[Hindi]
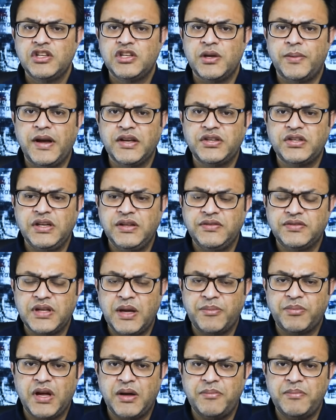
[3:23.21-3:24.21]
शबाज शरीफ
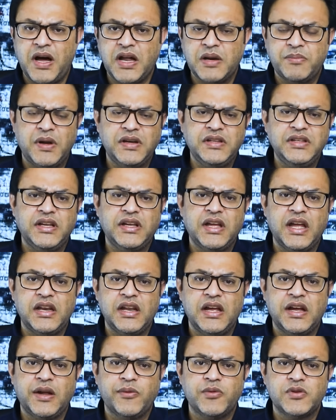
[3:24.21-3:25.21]
साहब का बार बार ये
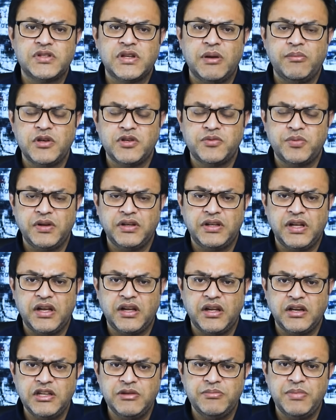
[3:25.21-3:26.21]
कहना है कि वो इस्टेब्लिशमेंट के
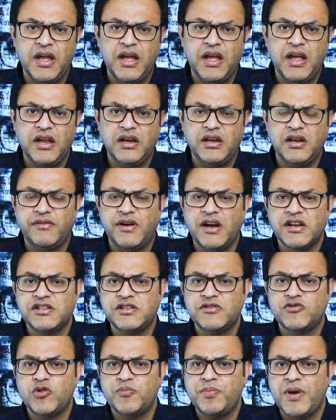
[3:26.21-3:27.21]
करीब हैं नवाज
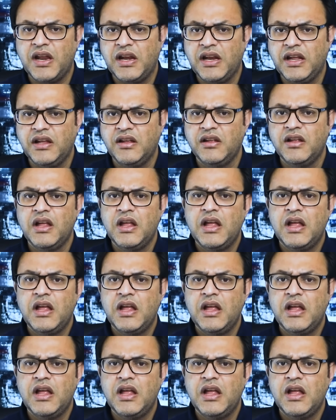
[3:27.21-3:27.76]
शरीफ को पहले